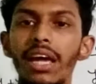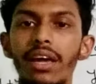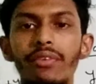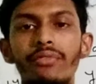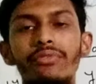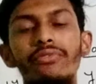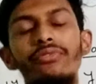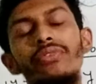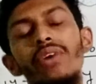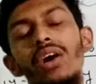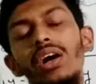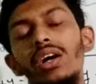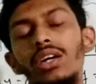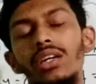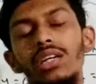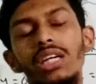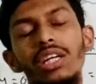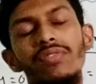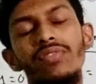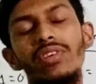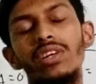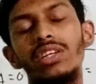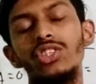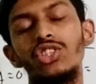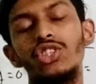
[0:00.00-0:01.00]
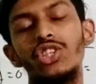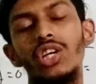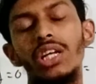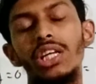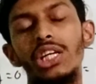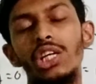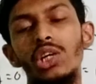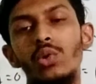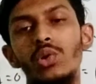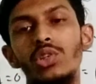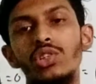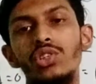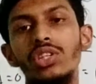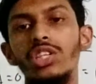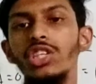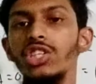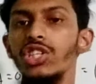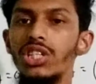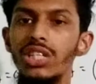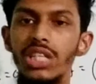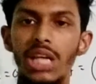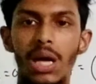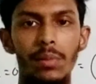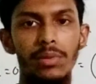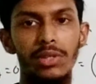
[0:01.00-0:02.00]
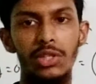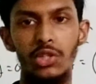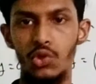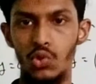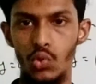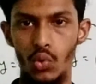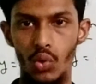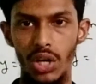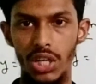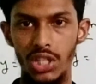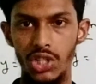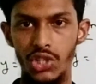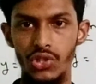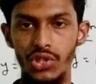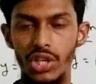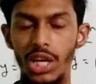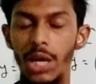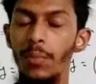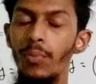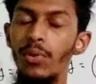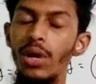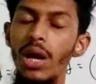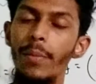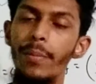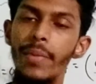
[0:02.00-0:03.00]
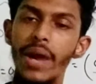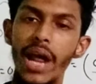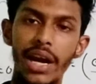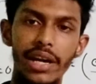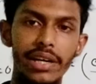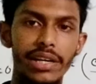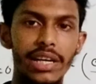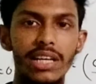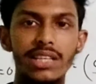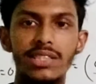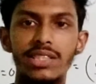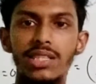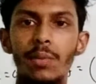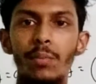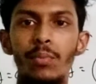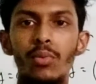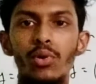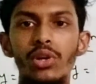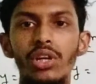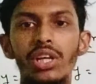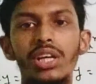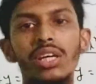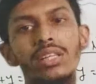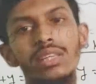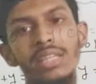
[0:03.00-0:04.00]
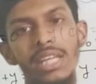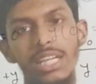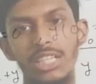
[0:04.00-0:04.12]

এই ডিফারেনশিয়াল ইকুয়েশনে সেটা আমাদের চলে আসছে এরপর আমরা আরেকটা एग्जांपल নিই